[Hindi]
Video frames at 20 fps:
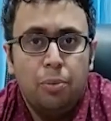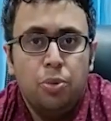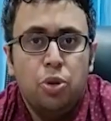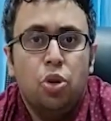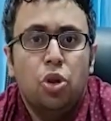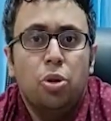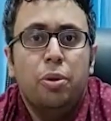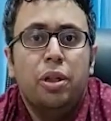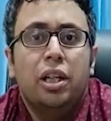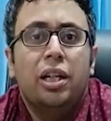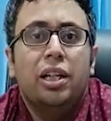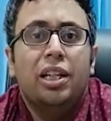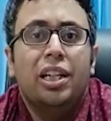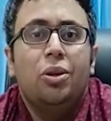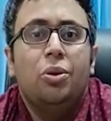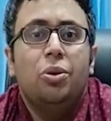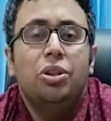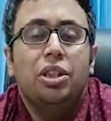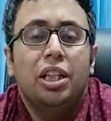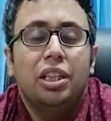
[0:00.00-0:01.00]
जोड़ों में इकट्ठा
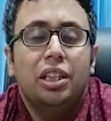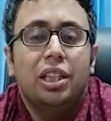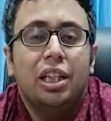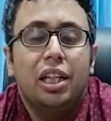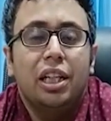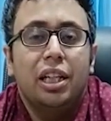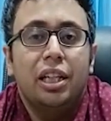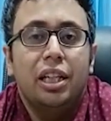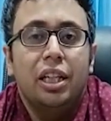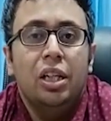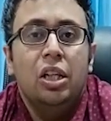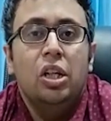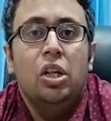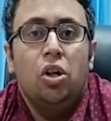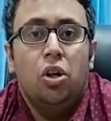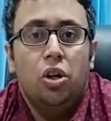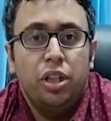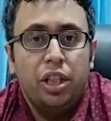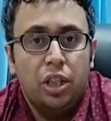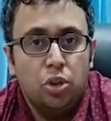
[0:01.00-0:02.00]
हो जाता है
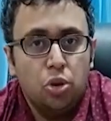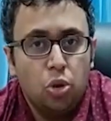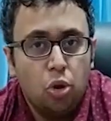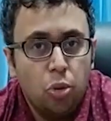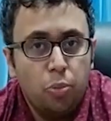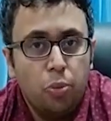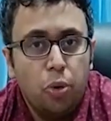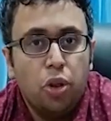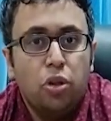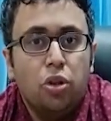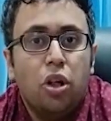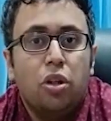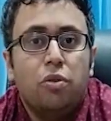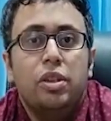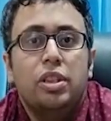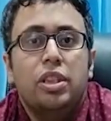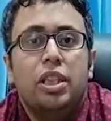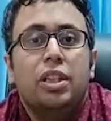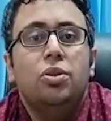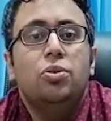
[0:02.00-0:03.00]
या जो लोग बहुत
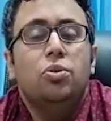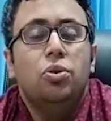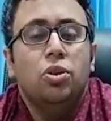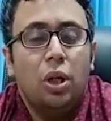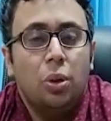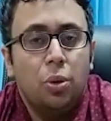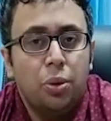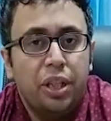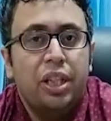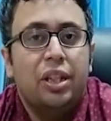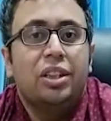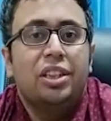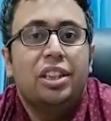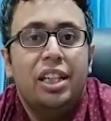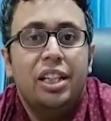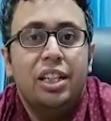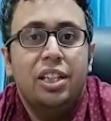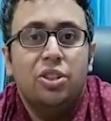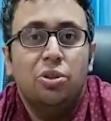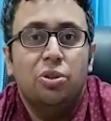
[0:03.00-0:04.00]
नॉनवेज खाते हैं वो गाउटी
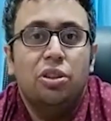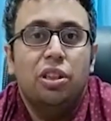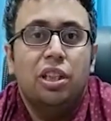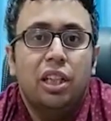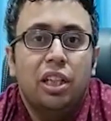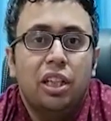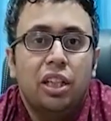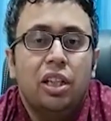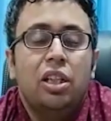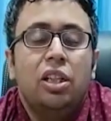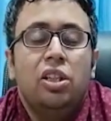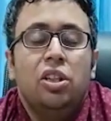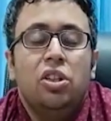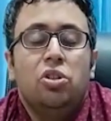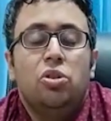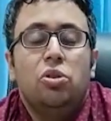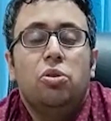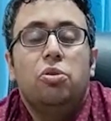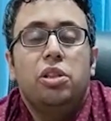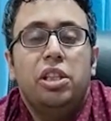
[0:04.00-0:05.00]
आर्थराइटिस होता है
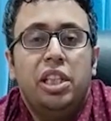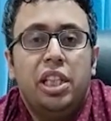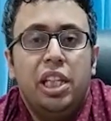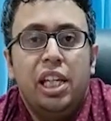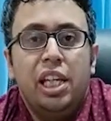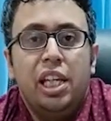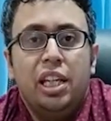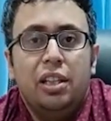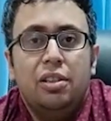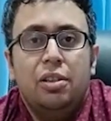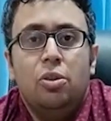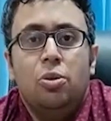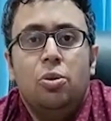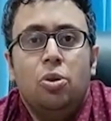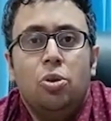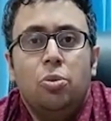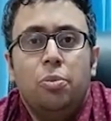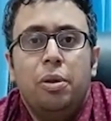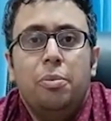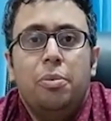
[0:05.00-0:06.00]
तो ये एक
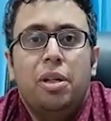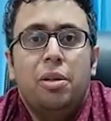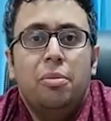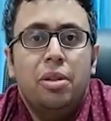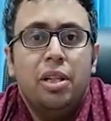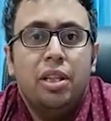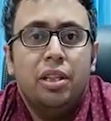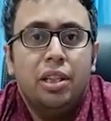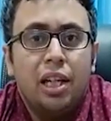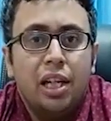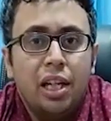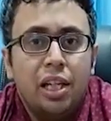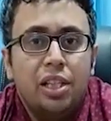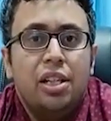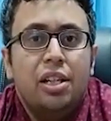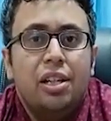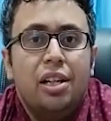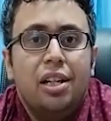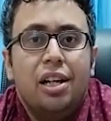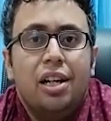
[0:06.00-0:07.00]
लोगों में भ्रम रहता है
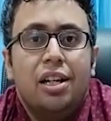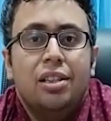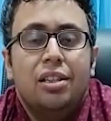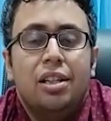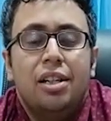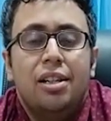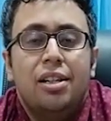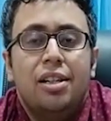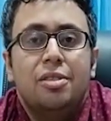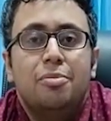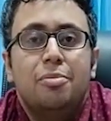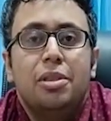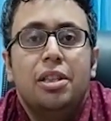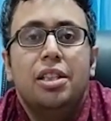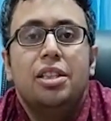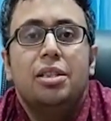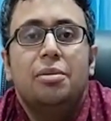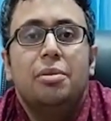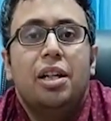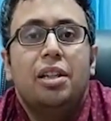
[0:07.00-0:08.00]
जनरली आर्थराइटिस में
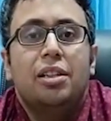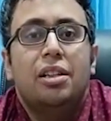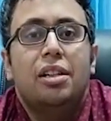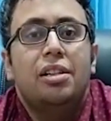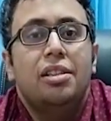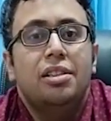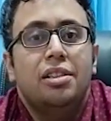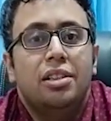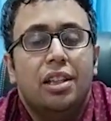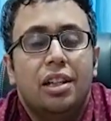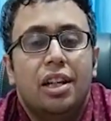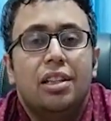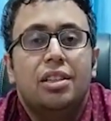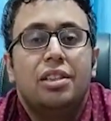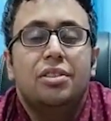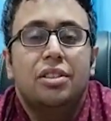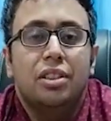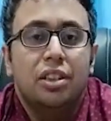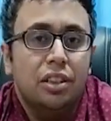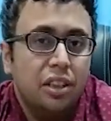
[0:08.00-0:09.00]
कि सब आर्थराइटिस का
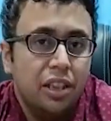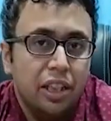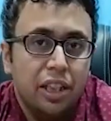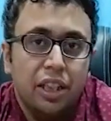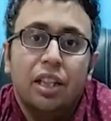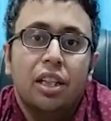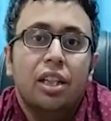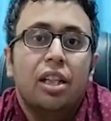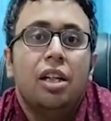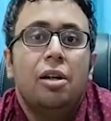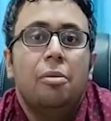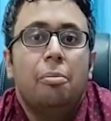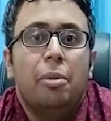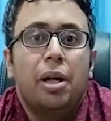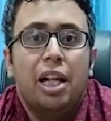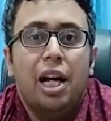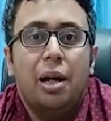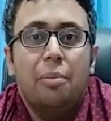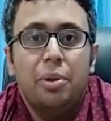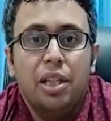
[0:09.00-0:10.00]
इलाज सर्जरी है
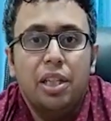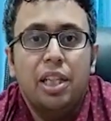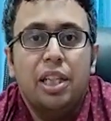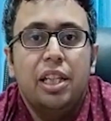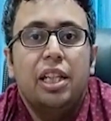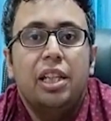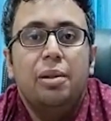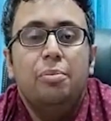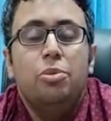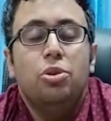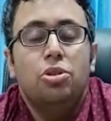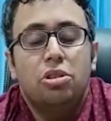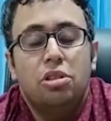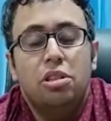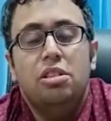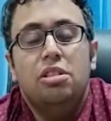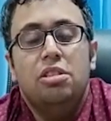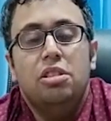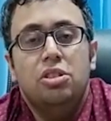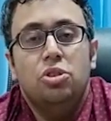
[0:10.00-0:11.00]
बट आप ये देखेंगे
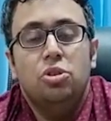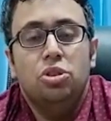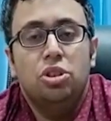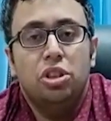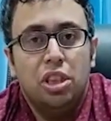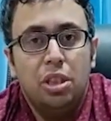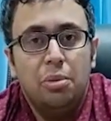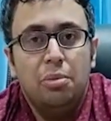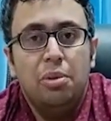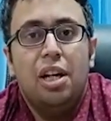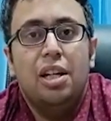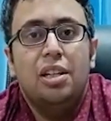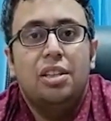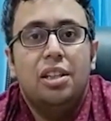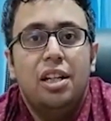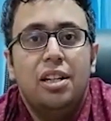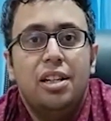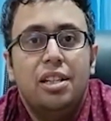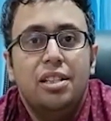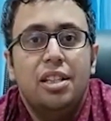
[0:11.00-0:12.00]
मोस्टली जो जितने भी
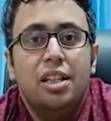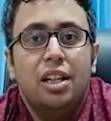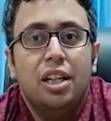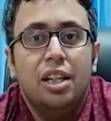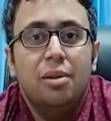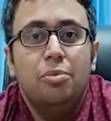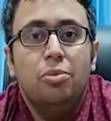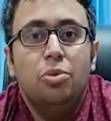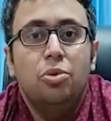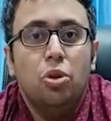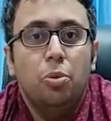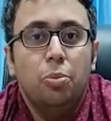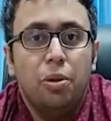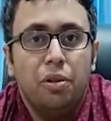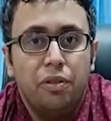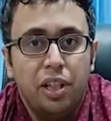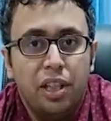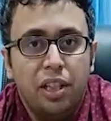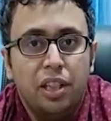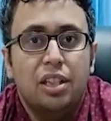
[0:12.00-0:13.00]
आर्थराइटिस हैं अगर हम उनको
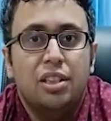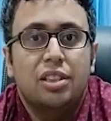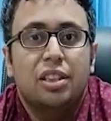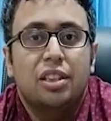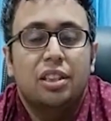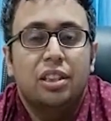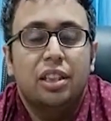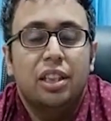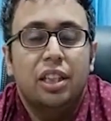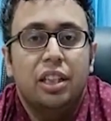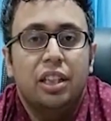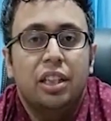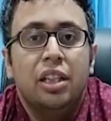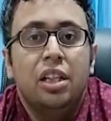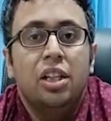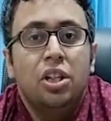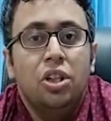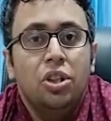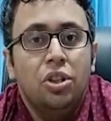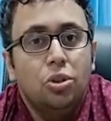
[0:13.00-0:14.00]
प्रिवेंट कर सकते हैं
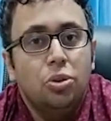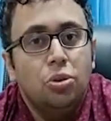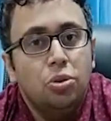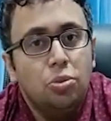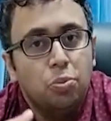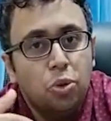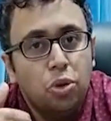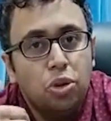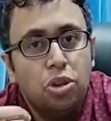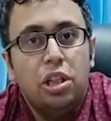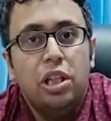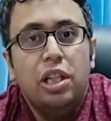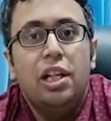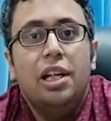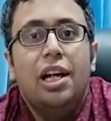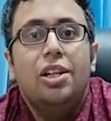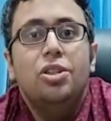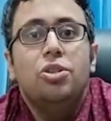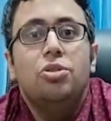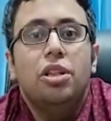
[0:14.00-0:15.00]
तो मोस्टली
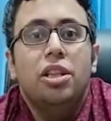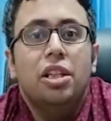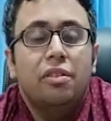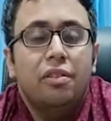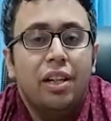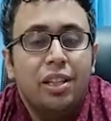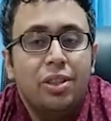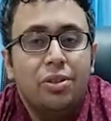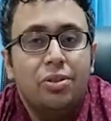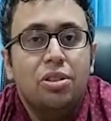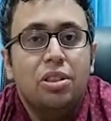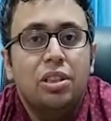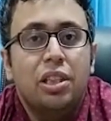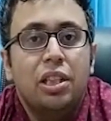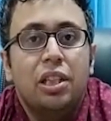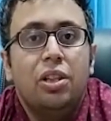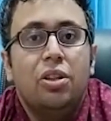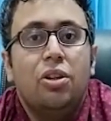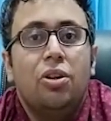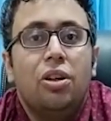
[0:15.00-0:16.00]
इलाज जो है दवाइयों
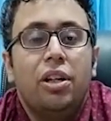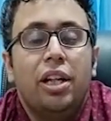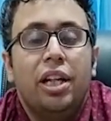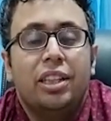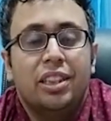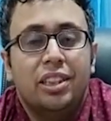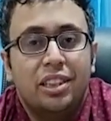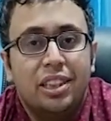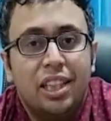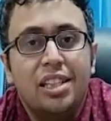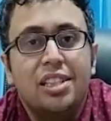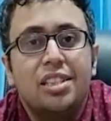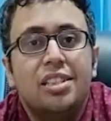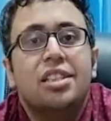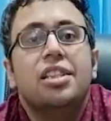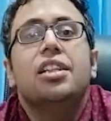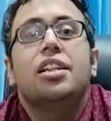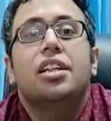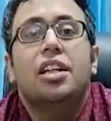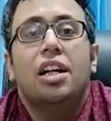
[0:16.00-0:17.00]
से और एक्सरसाइज
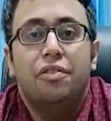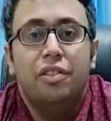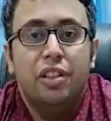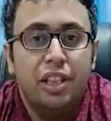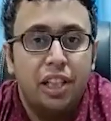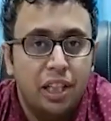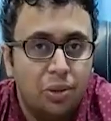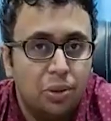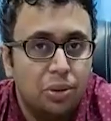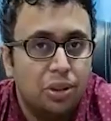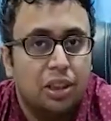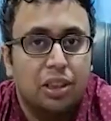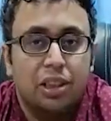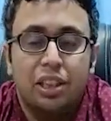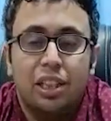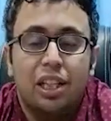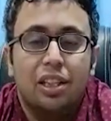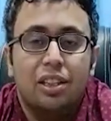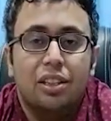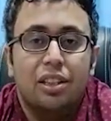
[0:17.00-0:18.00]
से काफ़ी ठीक हो
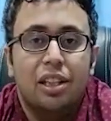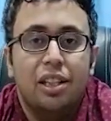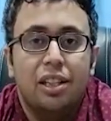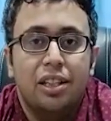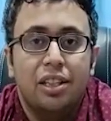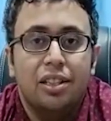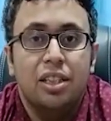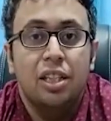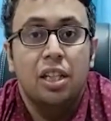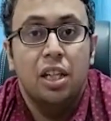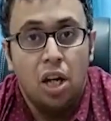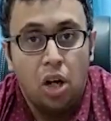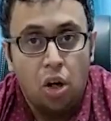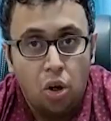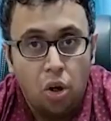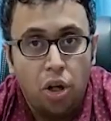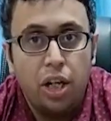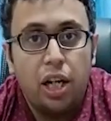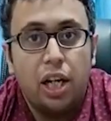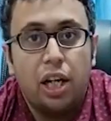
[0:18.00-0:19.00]
सकती है आर्थराइटिस
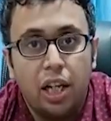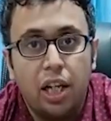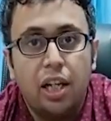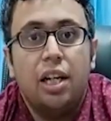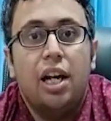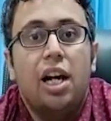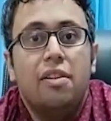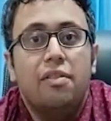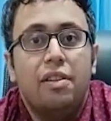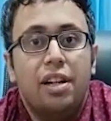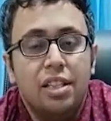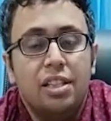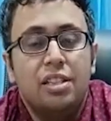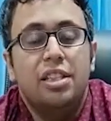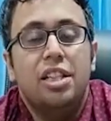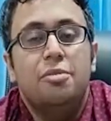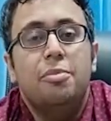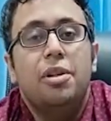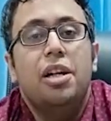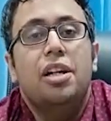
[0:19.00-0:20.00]
और अगर एडवांस
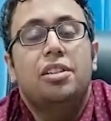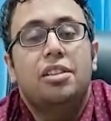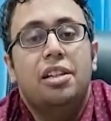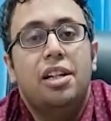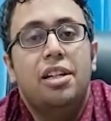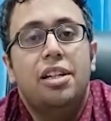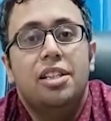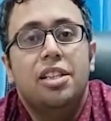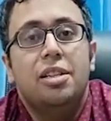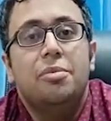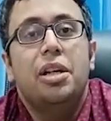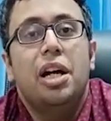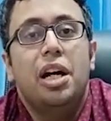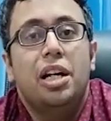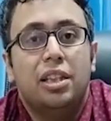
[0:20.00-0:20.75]
स्टेज में आर्थराइटिस हमें